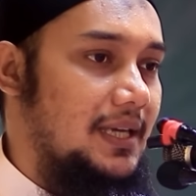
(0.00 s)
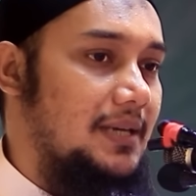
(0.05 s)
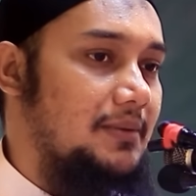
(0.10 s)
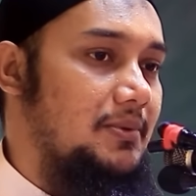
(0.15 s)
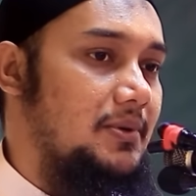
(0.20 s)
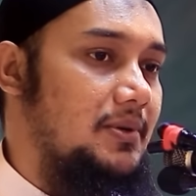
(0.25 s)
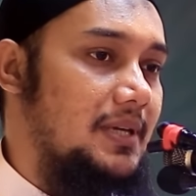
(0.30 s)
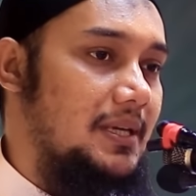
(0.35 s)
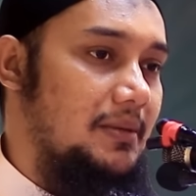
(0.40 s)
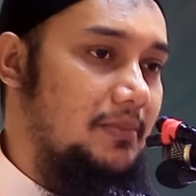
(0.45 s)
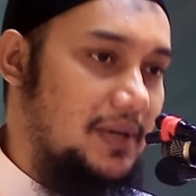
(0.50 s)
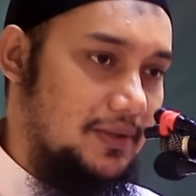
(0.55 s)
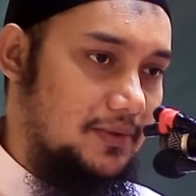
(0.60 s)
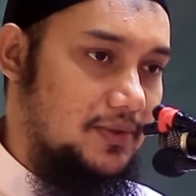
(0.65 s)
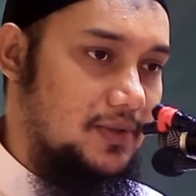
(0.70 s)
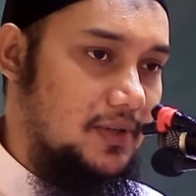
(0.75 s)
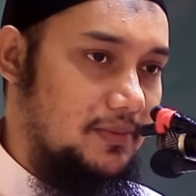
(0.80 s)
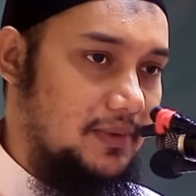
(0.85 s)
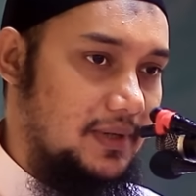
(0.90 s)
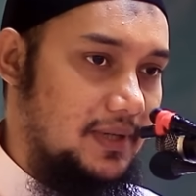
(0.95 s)
এবং
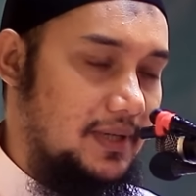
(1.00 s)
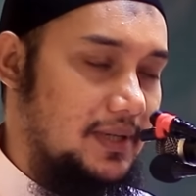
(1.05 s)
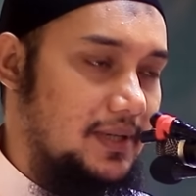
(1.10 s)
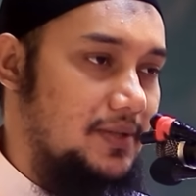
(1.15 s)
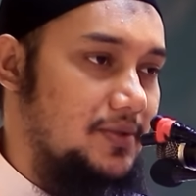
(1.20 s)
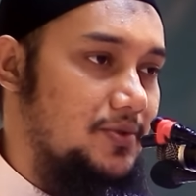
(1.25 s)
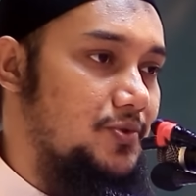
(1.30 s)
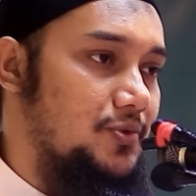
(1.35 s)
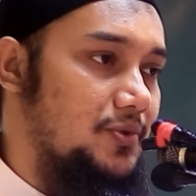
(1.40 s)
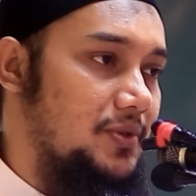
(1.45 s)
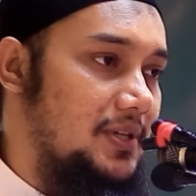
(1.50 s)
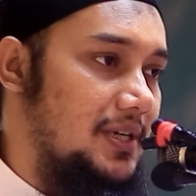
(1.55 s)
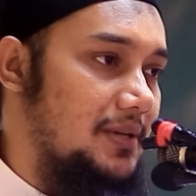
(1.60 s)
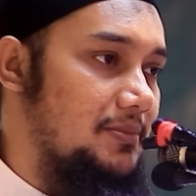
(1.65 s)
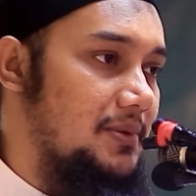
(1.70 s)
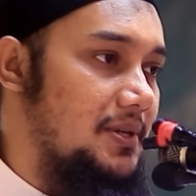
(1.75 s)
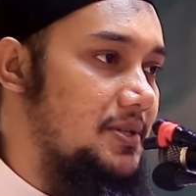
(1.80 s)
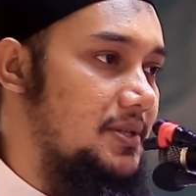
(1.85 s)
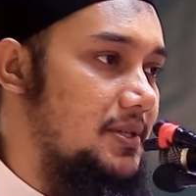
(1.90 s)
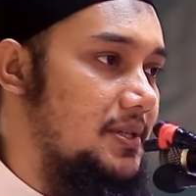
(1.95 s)
এবাদত হবে যদি
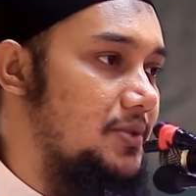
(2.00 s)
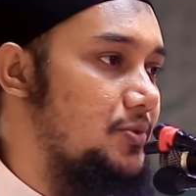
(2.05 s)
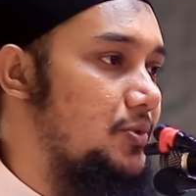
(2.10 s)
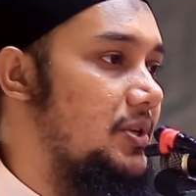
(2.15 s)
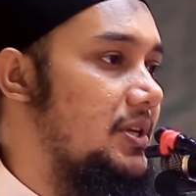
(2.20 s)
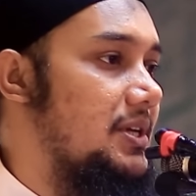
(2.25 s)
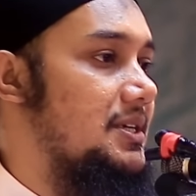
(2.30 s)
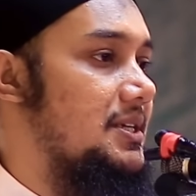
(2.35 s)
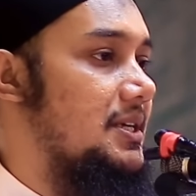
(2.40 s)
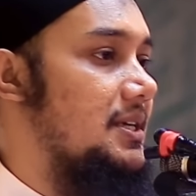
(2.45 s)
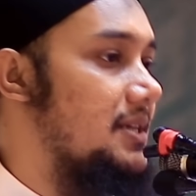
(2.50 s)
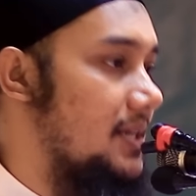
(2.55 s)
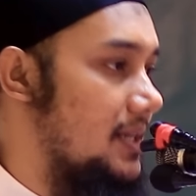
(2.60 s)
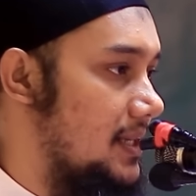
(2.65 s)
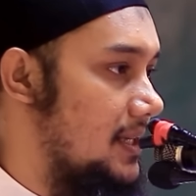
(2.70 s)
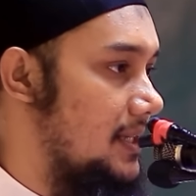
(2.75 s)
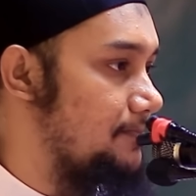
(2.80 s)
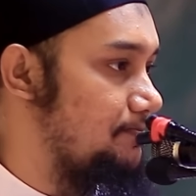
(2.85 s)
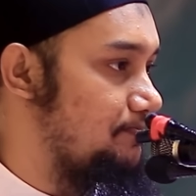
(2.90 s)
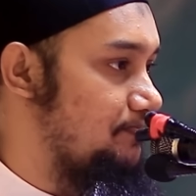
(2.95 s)
আমরা সেটার তরিকা ঠিক
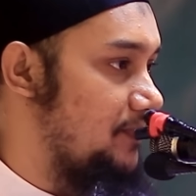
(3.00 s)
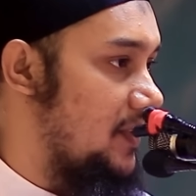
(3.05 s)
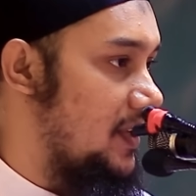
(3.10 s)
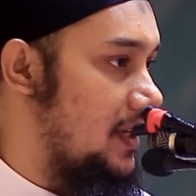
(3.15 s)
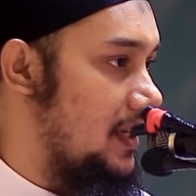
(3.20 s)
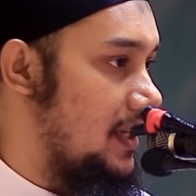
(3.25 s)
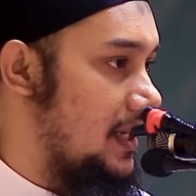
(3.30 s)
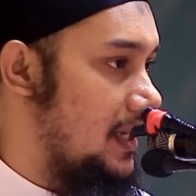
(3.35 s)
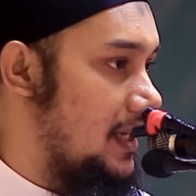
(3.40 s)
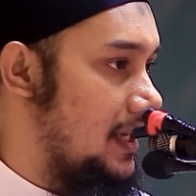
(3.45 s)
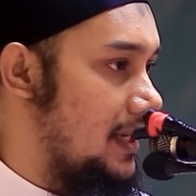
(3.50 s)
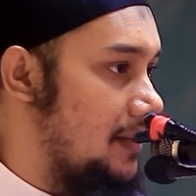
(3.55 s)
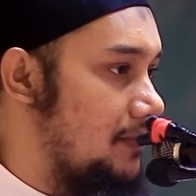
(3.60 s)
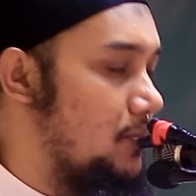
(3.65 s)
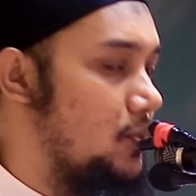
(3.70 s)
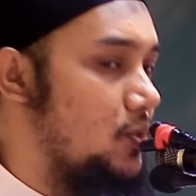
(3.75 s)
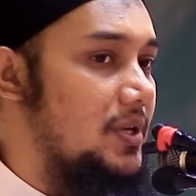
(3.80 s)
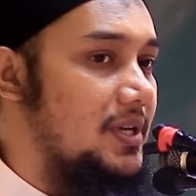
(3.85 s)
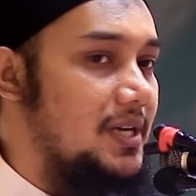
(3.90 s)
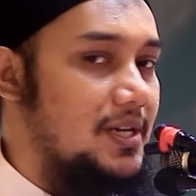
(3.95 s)
রাখি
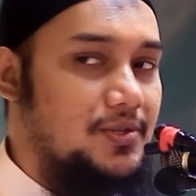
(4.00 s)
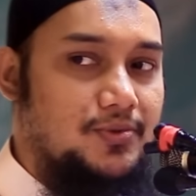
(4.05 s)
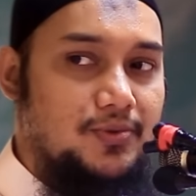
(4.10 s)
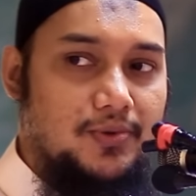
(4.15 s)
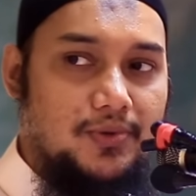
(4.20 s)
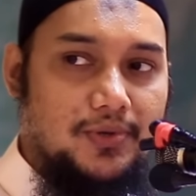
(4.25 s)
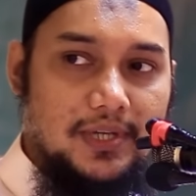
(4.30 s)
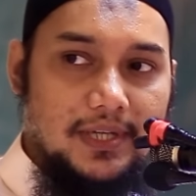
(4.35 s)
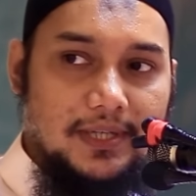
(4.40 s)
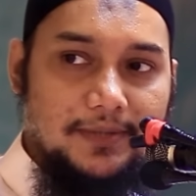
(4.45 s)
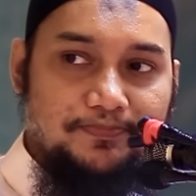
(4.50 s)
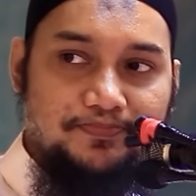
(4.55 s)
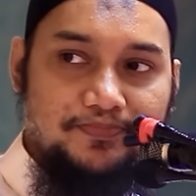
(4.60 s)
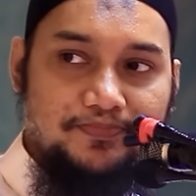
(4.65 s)
মূল কাজগুলো কী